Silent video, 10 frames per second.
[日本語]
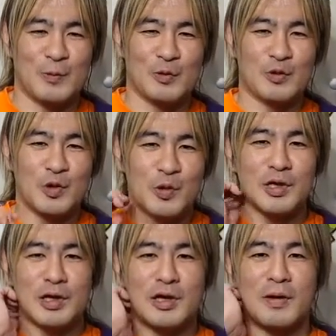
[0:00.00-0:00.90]
それは
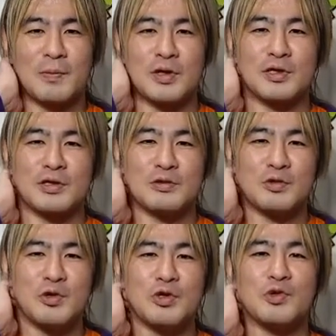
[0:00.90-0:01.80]
ね、やっぱ
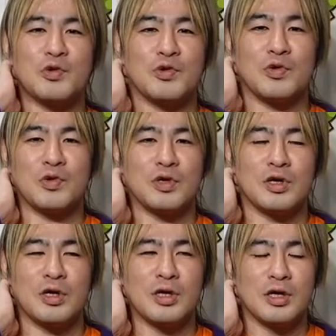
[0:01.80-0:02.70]
そういうの
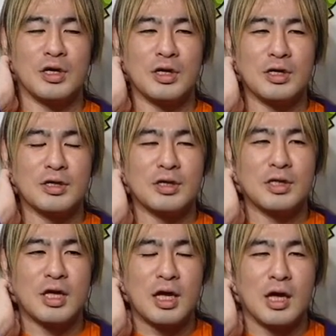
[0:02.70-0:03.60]

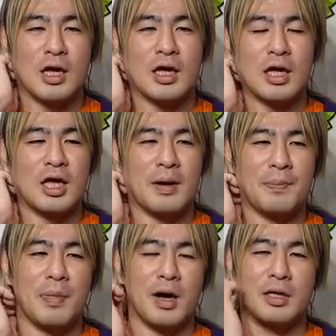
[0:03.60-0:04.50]
でやっ
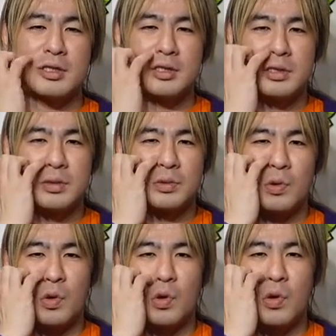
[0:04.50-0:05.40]
ぱ
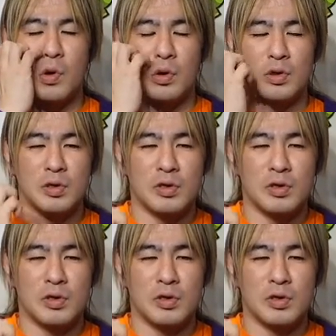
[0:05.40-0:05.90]
こ